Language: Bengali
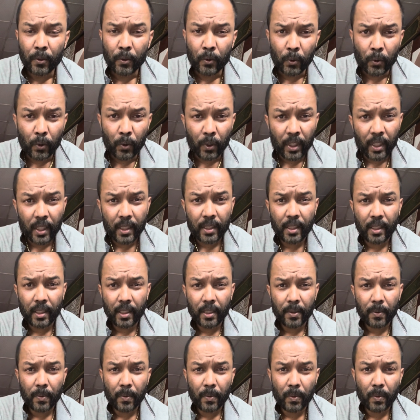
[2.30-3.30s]
দুই
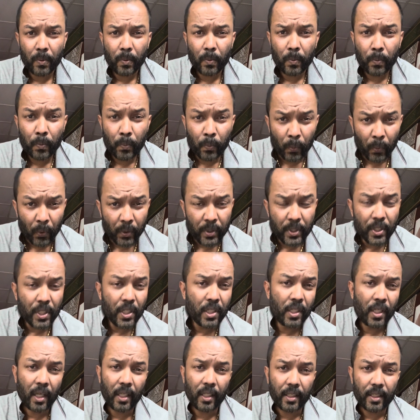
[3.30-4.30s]

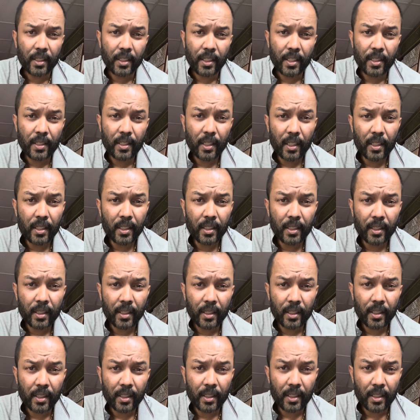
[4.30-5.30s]
সালের ইটালির
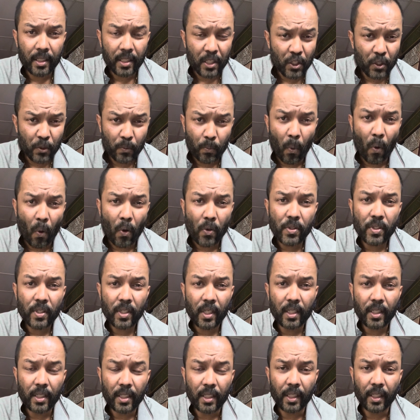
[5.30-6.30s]

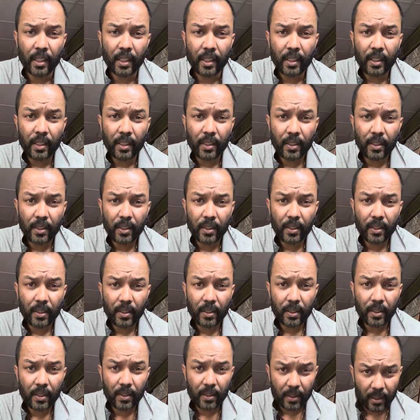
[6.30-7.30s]
স্পন্সার নিয়ে
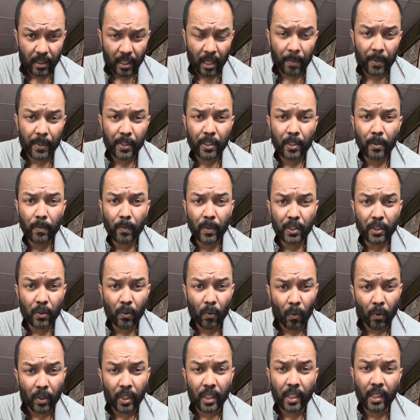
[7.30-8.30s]
আমাদের মাঝে
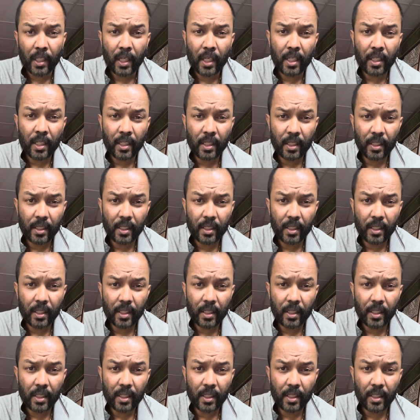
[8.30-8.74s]
অনেকেই